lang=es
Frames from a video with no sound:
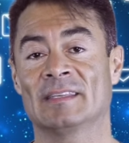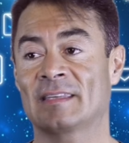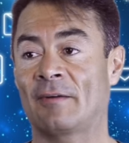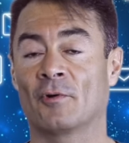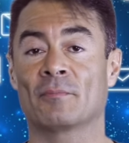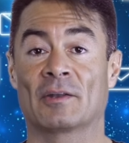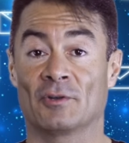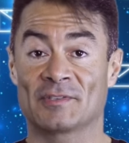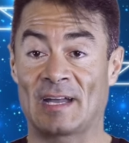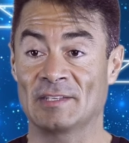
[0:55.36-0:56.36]
De esa forma
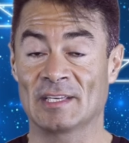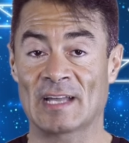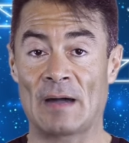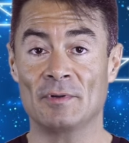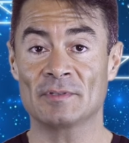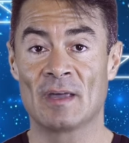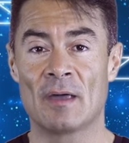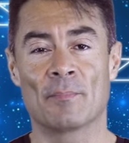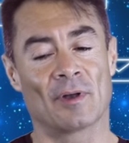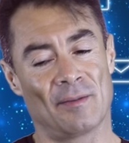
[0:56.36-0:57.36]
nos achicamos,
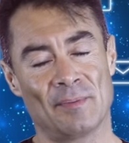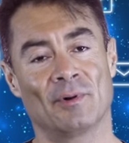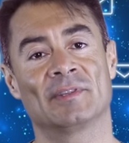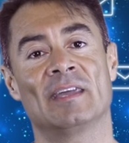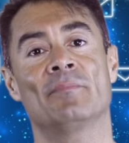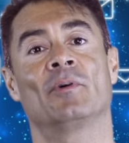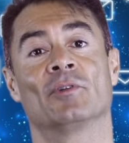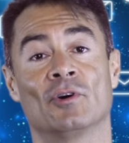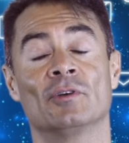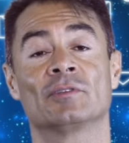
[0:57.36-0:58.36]
pero al mismo
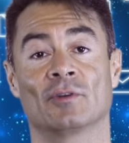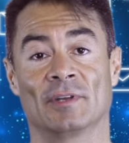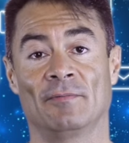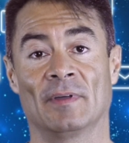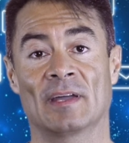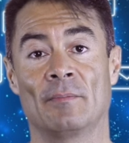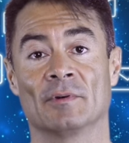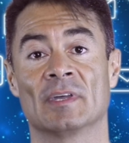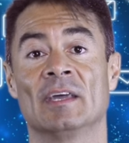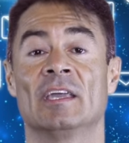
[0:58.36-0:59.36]
tiempo nos tonificamos.